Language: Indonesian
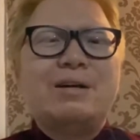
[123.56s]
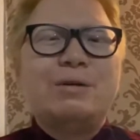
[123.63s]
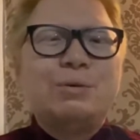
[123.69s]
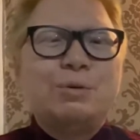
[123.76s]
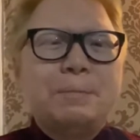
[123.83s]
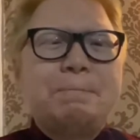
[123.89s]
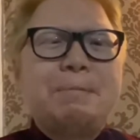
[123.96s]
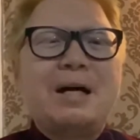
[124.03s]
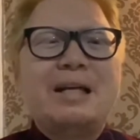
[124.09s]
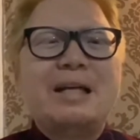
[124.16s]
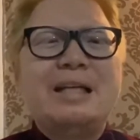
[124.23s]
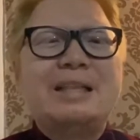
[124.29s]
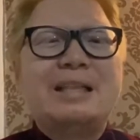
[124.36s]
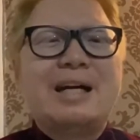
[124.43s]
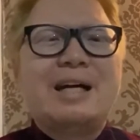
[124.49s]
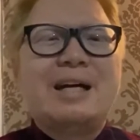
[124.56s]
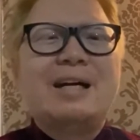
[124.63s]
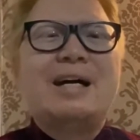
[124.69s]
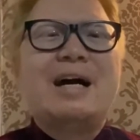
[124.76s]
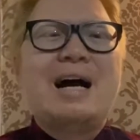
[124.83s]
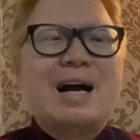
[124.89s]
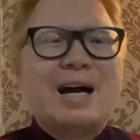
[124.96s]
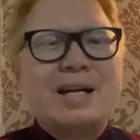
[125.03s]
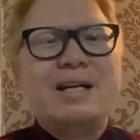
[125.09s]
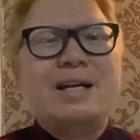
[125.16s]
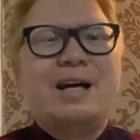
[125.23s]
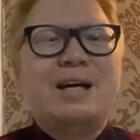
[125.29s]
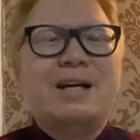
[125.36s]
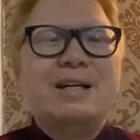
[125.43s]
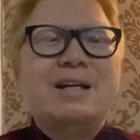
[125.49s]
upah kita
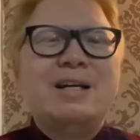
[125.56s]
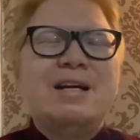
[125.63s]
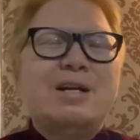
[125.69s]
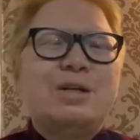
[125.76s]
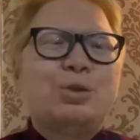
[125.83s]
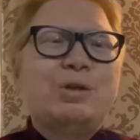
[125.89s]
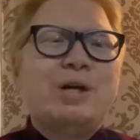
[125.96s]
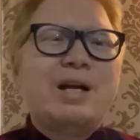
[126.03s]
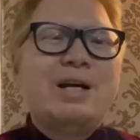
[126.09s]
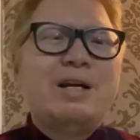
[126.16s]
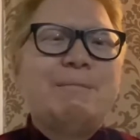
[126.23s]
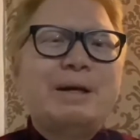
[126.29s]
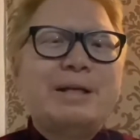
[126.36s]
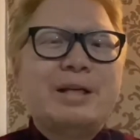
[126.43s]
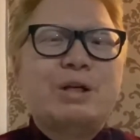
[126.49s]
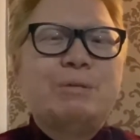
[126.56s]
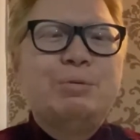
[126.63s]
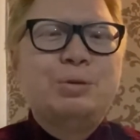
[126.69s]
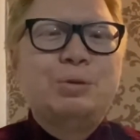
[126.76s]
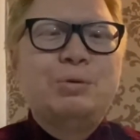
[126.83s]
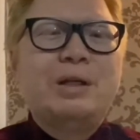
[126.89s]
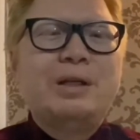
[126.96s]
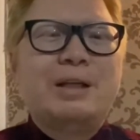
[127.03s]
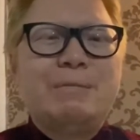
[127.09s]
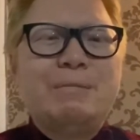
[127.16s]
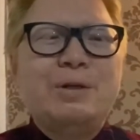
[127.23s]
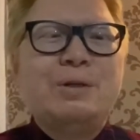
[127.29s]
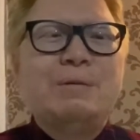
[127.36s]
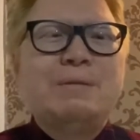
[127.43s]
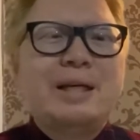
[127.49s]
ada. Saudara ada banyak kebutuhan dalam
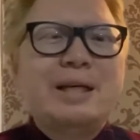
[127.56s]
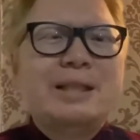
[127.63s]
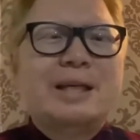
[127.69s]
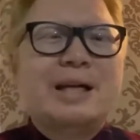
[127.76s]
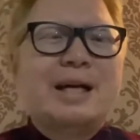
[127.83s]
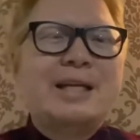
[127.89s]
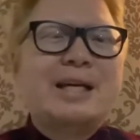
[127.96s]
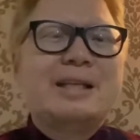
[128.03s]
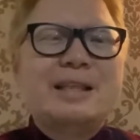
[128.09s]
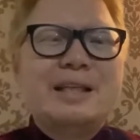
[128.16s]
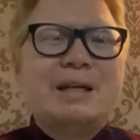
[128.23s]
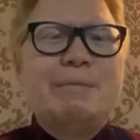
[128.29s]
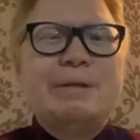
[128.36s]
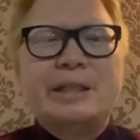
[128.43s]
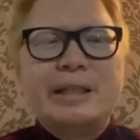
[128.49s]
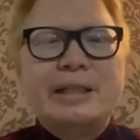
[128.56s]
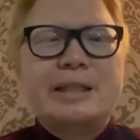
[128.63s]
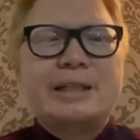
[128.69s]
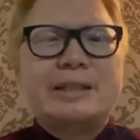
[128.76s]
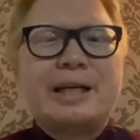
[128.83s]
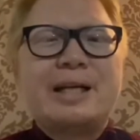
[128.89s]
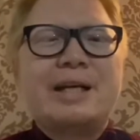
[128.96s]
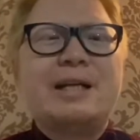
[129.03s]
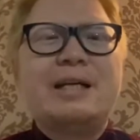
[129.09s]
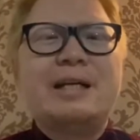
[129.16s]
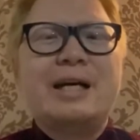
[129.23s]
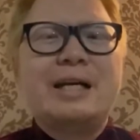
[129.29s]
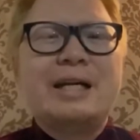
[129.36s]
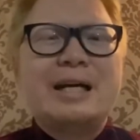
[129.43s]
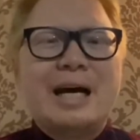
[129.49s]
hidup kita yang tidak bisa diselesaikan
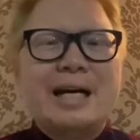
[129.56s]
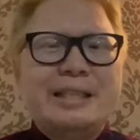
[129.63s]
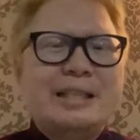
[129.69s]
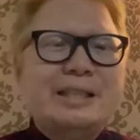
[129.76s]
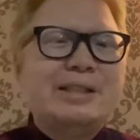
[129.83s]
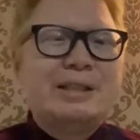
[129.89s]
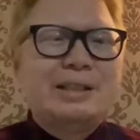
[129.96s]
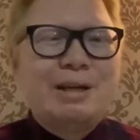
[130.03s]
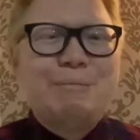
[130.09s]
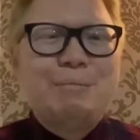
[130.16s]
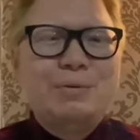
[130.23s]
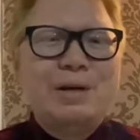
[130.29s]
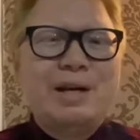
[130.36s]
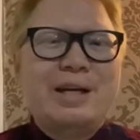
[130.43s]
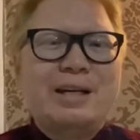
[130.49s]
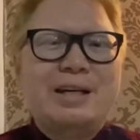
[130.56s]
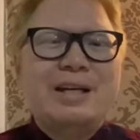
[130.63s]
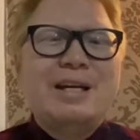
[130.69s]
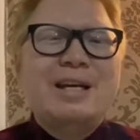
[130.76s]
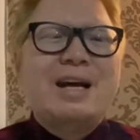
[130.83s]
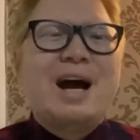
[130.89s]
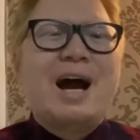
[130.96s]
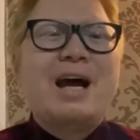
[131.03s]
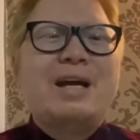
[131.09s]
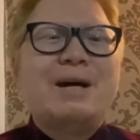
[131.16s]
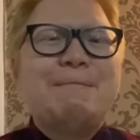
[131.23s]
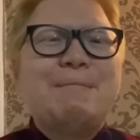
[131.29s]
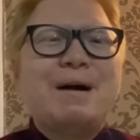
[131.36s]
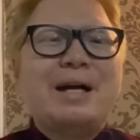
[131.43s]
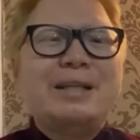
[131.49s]
dengan gaji setiap bulan. Ada
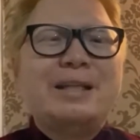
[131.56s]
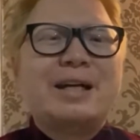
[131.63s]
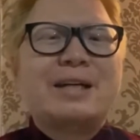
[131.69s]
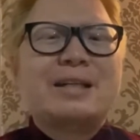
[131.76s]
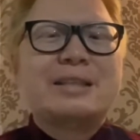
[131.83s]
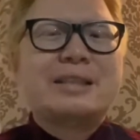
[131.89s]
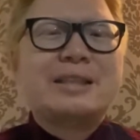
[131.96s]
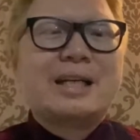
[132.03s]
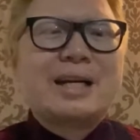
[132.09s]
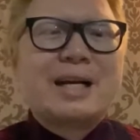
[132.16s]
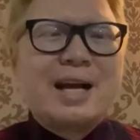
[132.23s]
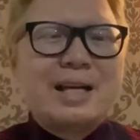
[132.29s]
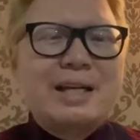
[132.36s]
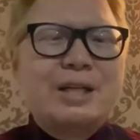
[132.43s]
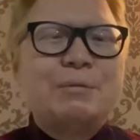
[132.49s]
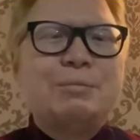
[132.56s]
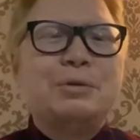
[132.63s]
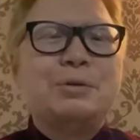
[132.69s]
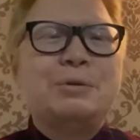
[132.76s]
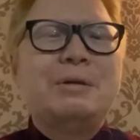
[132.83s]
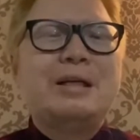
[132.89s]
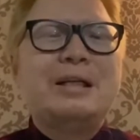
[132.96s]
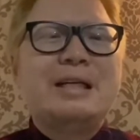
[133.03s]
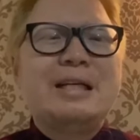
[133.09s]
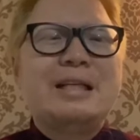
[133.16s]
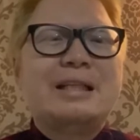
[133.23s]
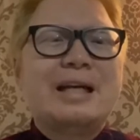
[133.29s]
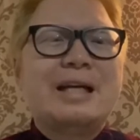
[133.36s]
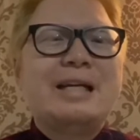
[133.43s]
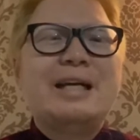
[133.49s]
banyak sekali kebutuhan
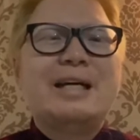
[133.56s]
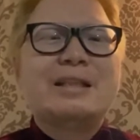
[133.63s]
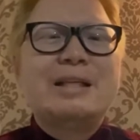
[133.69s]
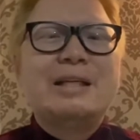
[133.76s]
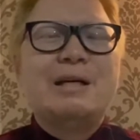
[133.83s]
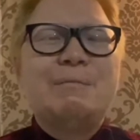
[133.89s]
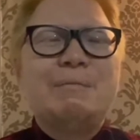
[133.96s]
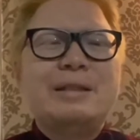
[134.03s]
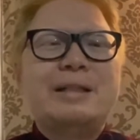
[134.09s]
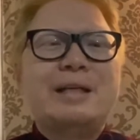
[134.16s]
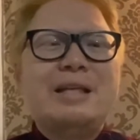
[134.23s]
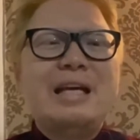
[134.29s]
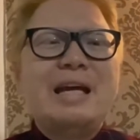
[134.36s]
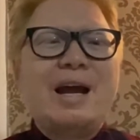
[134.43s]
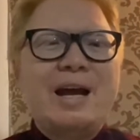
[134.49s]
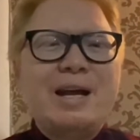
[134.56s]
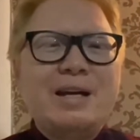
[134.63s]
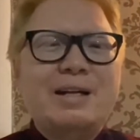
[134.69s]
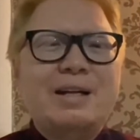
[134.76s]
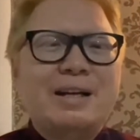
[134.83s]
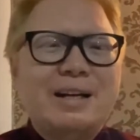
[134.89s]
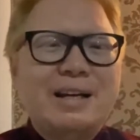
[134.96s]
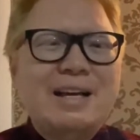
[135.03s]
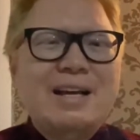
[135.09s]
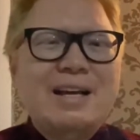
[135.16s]
kita yang tidak bisa dihandle